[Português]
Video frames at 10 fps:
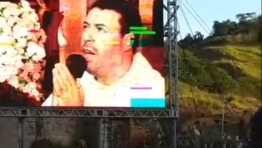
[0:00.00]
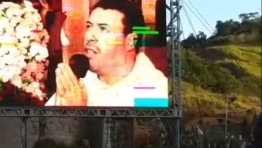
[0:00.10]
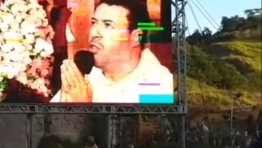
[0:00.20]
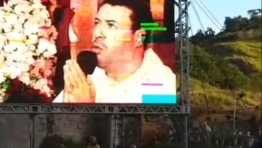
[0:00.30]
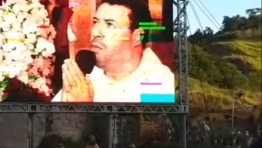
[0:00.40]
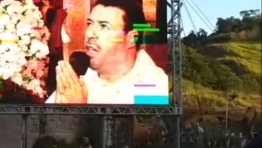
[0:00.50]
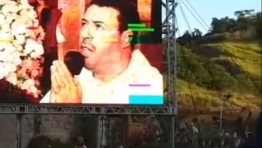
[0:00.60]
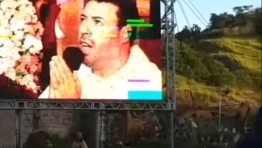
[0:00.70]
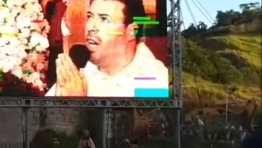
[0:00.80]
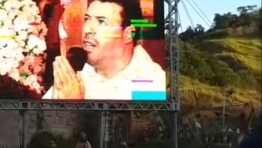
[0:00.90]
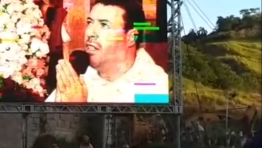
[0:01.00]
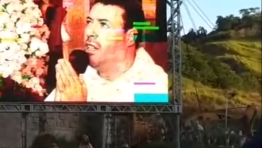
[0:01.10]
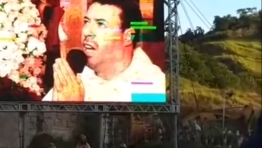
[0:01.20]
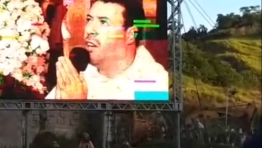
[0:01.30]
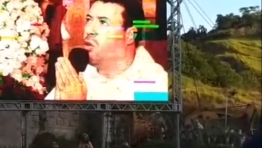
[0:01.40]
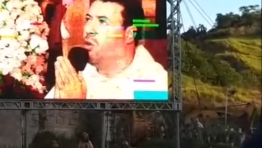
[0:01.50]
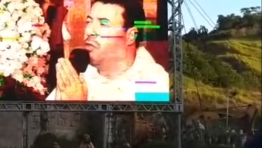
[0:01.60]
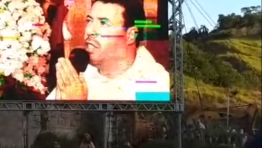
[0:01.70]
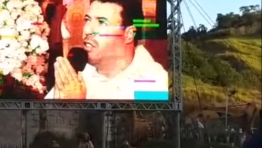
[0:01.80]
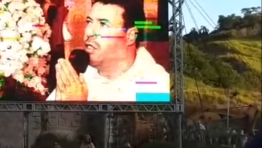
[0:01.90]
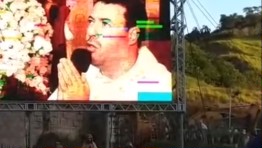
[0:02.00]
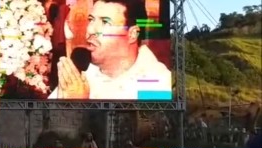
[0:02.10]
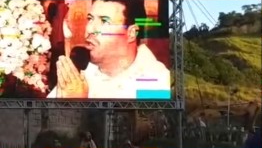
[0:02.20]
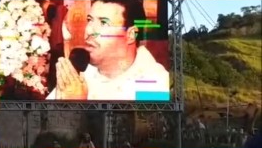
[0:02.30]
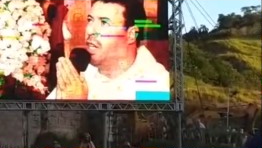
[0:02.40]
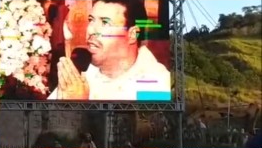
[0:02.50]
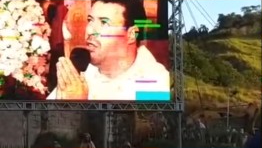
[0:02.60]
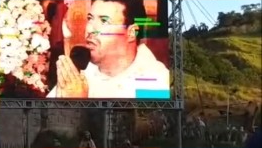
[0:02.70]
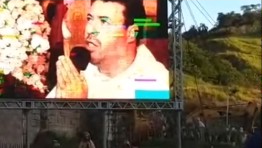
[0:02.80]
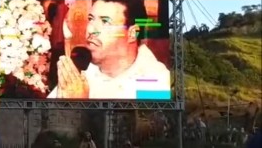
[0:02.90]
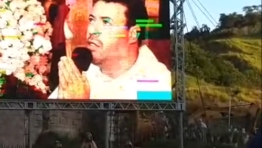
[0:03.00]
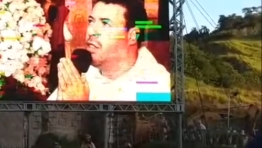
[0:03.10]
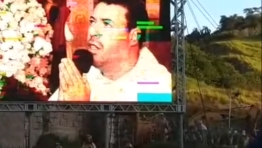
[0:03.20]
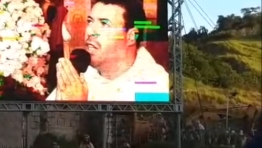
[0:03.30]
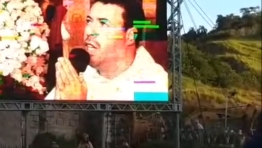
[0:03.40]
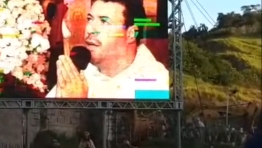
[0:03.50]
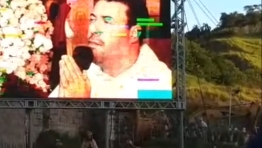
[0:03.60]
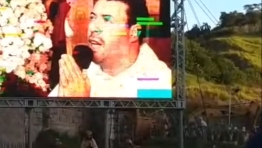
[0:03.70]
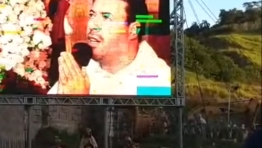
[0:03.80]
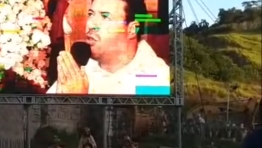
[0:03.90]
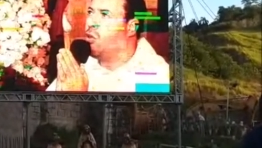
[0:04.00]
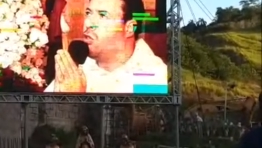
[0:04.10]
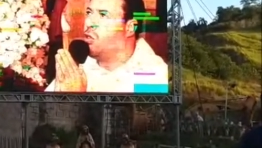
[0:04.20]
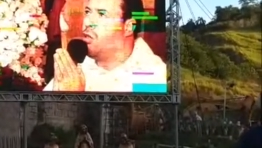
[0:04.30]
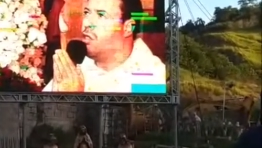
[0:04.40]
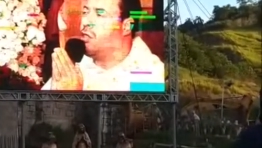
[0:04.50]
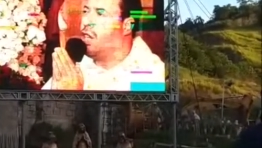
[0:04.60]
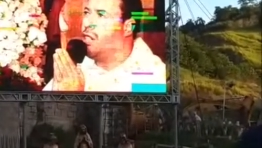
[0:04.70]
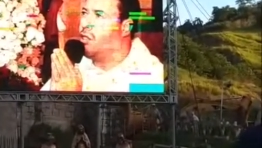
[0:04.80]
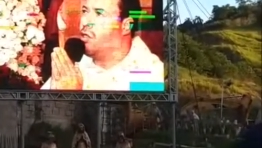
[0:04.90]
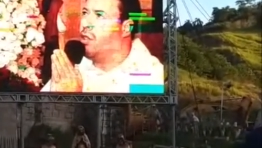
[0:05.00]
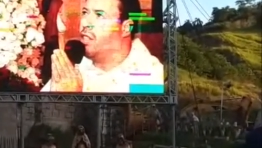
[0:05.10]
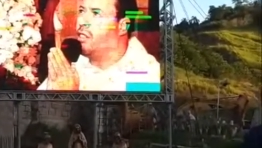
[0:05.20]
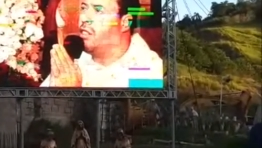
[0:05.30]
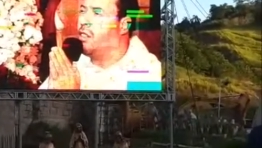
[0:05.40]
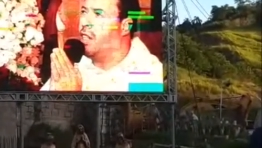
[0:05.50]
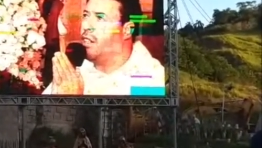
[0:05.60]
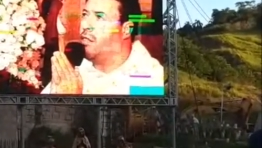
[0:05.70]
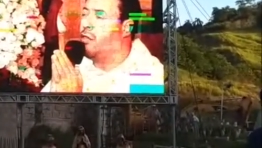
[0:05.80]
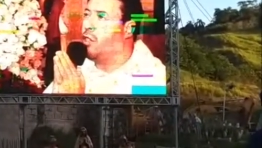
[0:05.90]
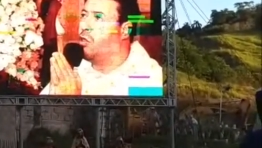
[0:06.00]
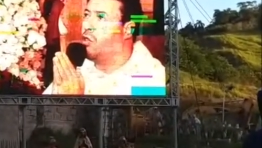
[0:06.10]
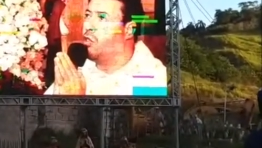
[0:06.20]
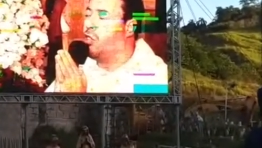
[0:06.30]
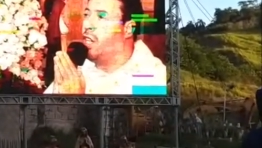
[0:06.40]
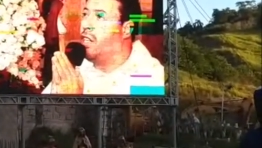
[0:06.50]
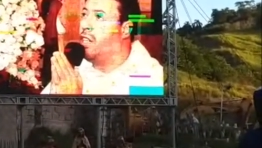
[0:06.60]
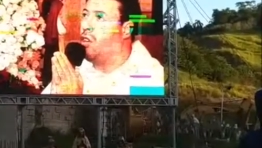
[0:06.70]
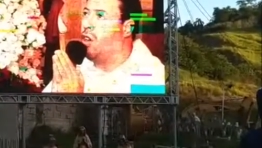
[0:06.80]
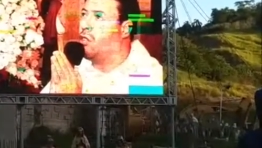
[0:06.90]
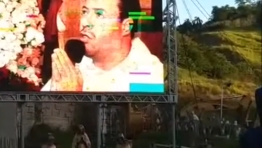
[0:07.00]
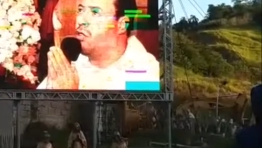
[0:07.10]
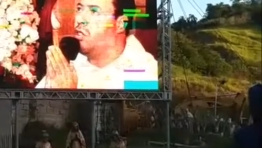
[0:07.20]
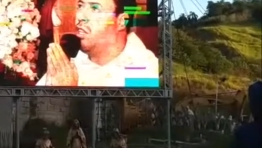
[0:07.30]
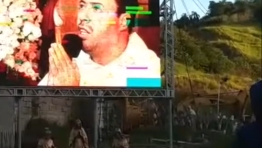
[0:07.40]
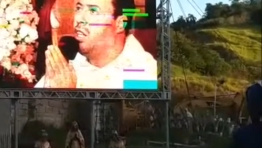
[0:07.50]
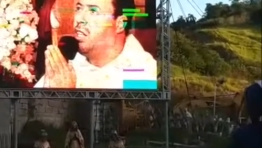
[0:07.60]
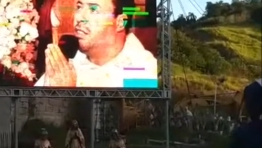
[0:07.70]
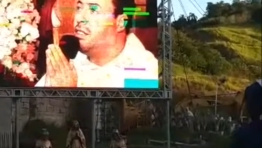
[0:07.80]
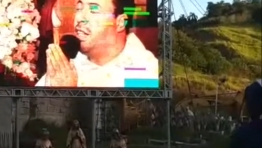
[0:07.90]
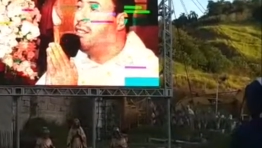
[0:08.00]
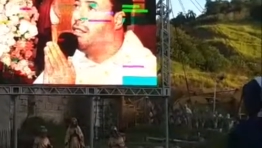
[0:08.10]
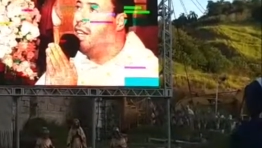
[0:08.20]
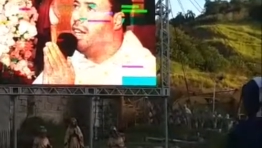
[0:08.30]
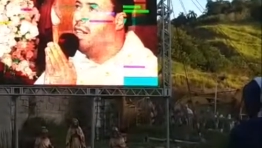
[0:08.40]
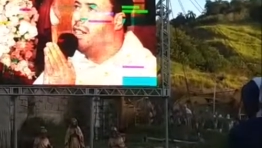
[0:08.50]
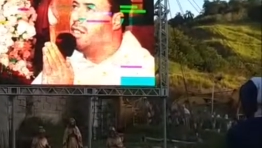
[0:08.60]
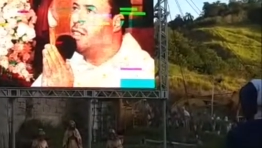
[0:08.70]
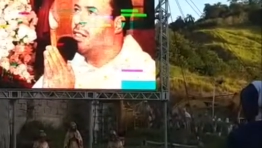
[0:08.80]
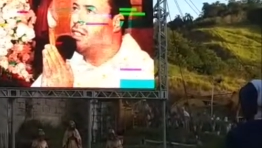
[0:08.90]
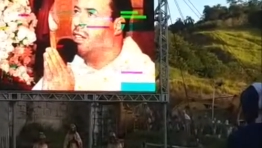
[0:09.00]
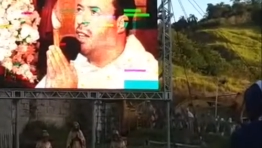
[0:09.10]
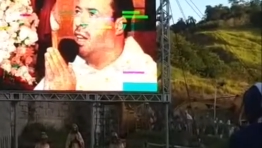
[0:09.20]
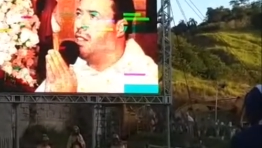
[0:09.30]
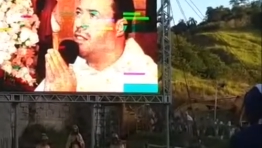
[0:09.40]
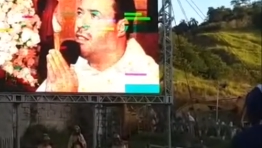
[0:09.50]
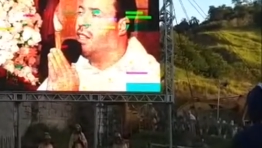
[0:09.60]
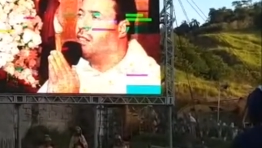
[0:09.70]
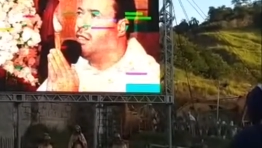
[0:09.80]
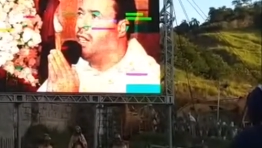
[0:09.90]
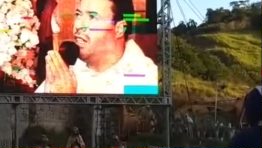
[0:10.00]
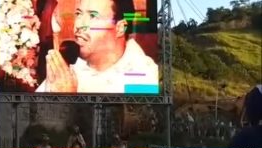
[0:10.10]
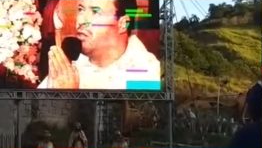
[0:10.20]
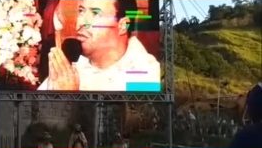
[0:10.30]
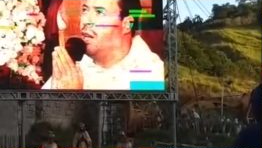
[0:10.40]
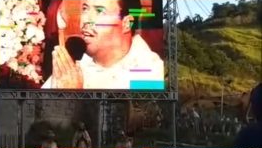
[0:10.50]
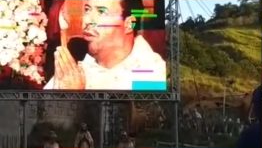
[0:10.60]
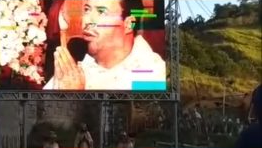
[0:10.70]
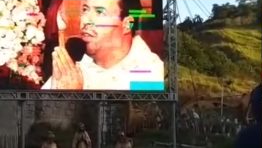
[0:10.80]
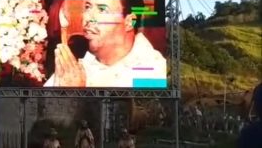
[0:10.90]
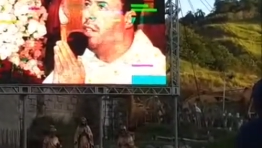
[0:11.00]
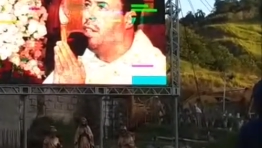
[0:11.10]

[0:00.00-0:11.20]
para suplicar a conversão dos pecadores, e para com suas orações e sacrifícios generosos deterem Satanás, deterem o mal